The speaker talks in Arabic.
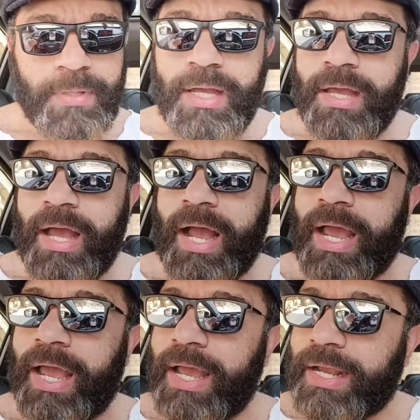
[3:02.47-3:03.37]

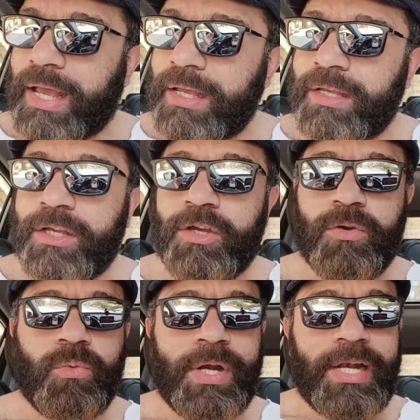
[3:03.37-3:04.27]
حاجه
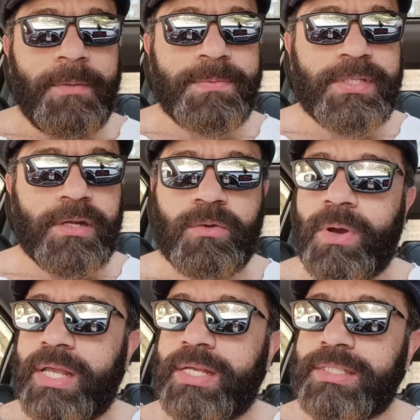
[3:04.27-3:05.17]
واللبس
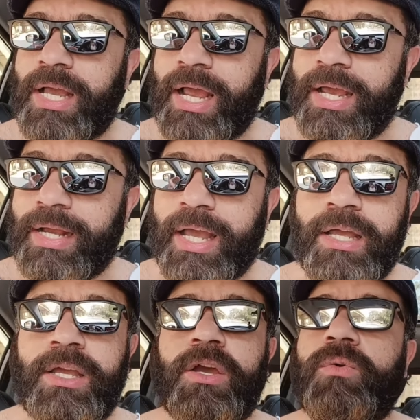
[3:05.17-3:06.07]
الكويس حاجه
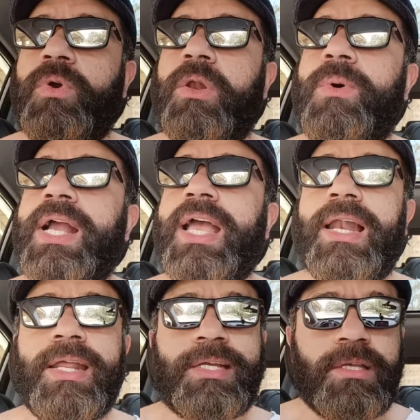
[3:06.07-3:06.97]
والواجهه
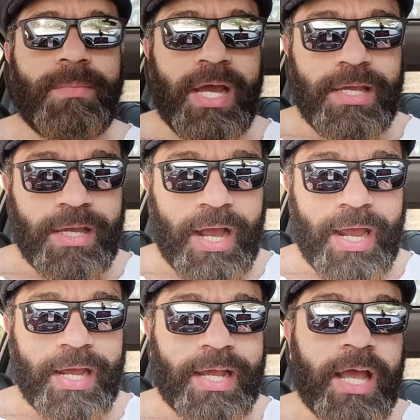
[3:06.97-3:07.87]
الاجتماعيه
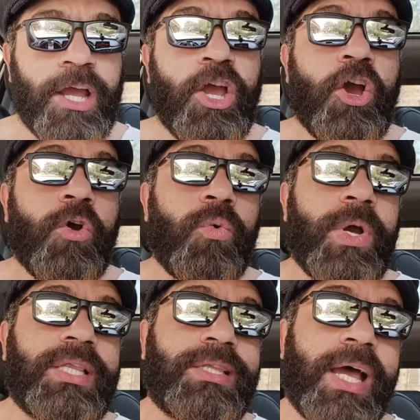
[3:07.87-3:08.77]
حاجه
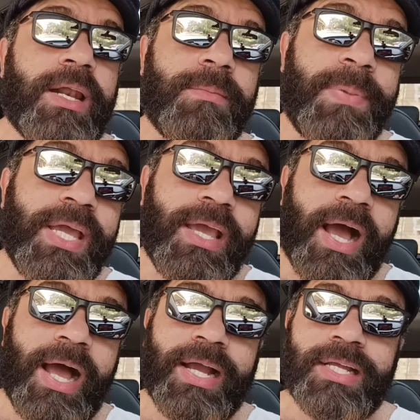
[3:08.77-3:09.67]
والتربيه
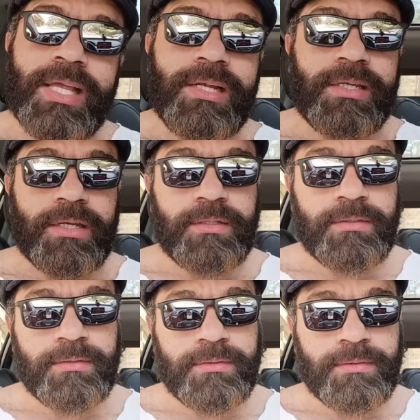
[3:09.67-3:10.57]
حاجه تانيه
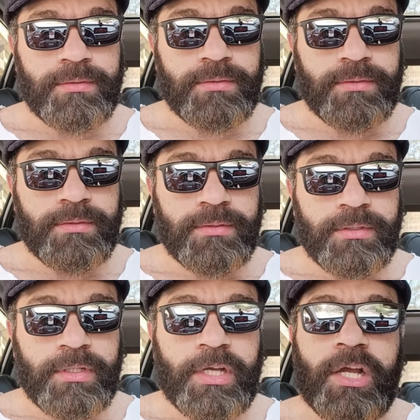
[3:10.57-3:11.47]

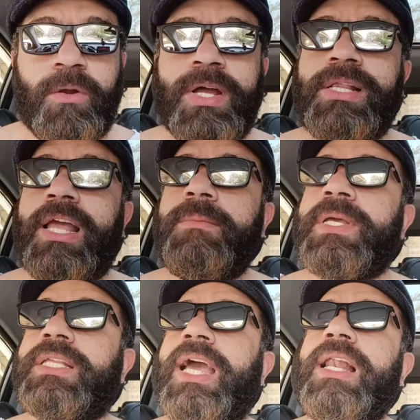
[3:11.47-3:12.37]
الواد تلاقيه
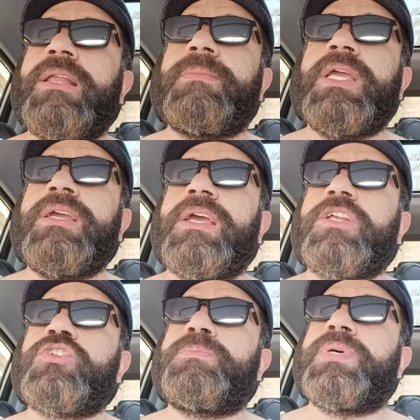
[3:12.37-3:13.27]
بيتكلم
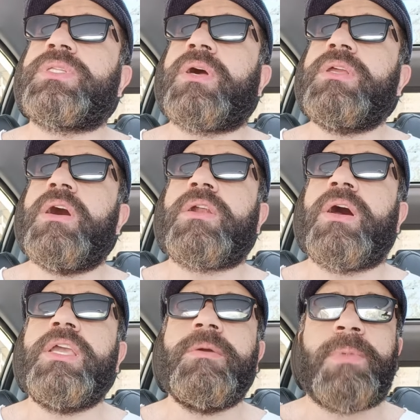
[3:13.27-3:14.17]
انجلش بطريقه
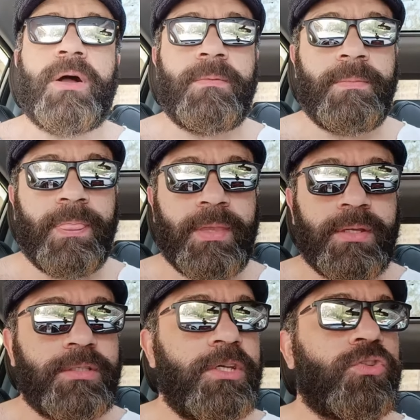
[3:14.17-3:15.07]
رهيبه
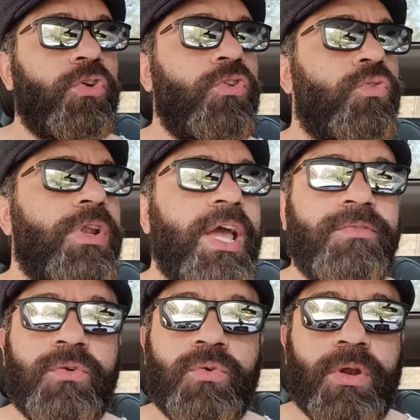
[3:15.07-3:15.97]
تيجي تقول له قول ايه في
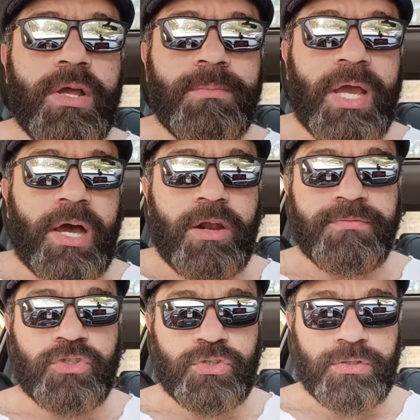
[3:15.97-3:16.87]
القران ما يعرفش